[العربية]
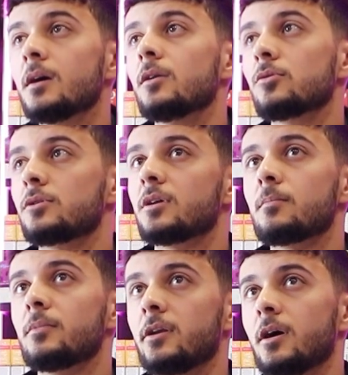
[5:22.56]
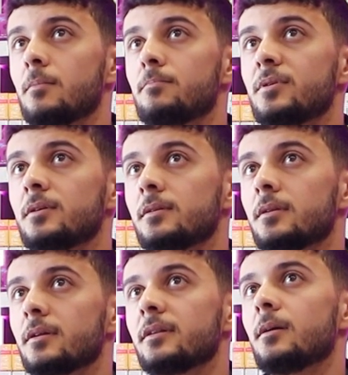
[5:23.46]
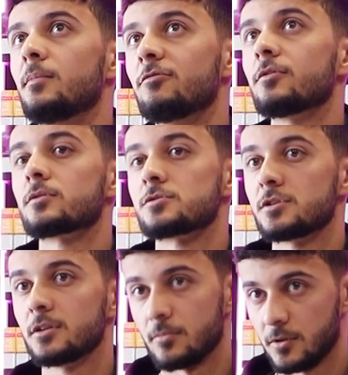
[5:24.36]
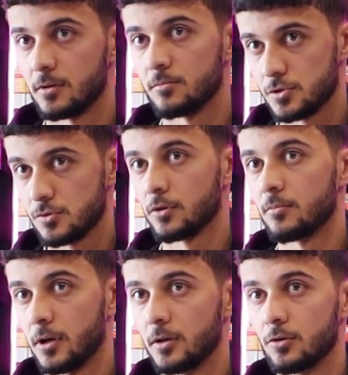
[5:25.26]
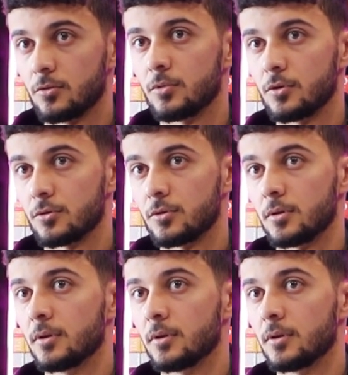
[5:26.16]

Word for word: اللي قدام احنا حابين نعمل فكره جديده مثلا بالسوق المحلي هون بالاردن